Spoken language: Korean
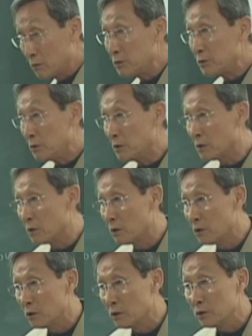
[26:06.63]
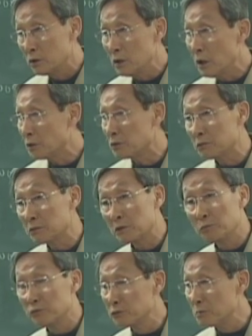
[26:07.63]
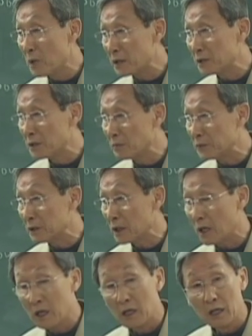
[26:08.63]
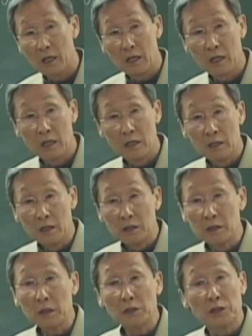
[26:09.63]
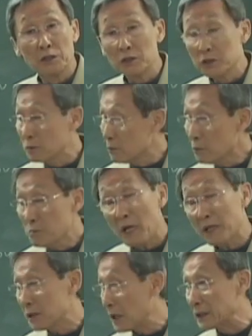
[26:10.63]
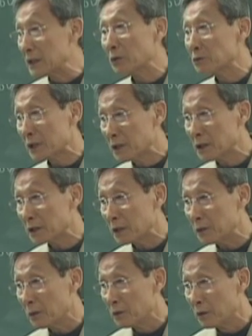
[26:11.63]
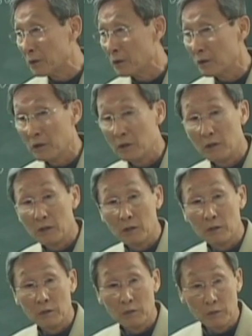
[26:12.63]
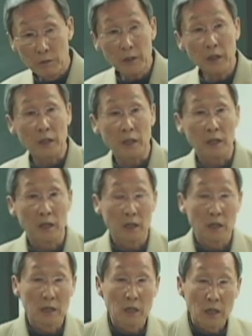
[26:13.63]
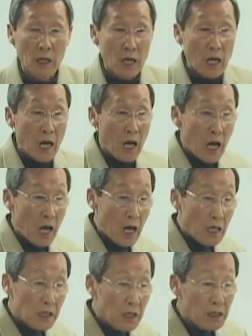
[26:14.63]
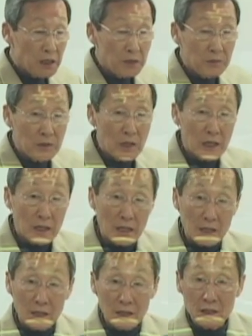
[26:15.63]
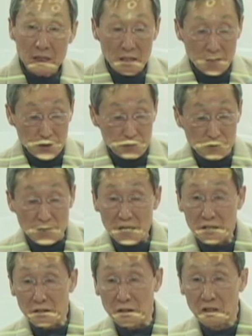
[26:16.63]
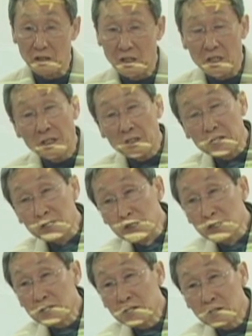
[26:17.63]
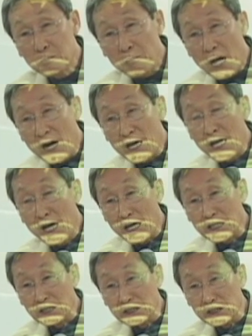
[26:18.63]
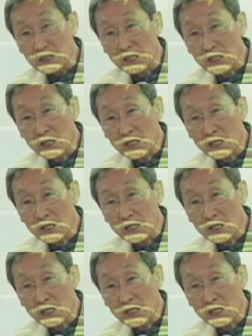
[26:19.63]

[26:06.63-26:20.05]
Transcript: 그렇죠. 신학적으로 그게 무슨 말이 됩니까? 그러나 영적으로는 말이 된다고 생각해요. 왜? 하나님과 가까이 하기 위하여 그것을 방해하는